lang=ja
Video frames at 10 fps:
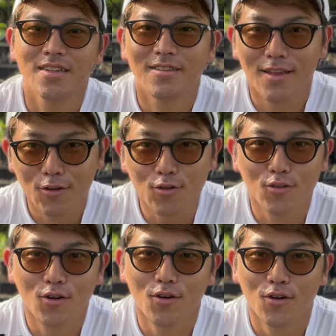全
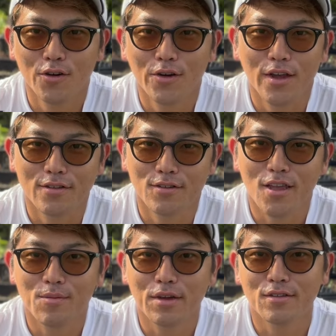国の果樹
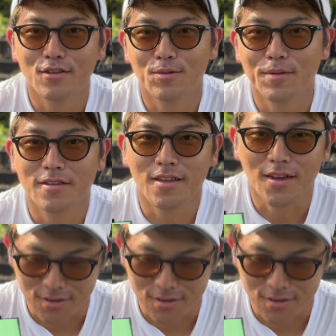栽培好きの皆さ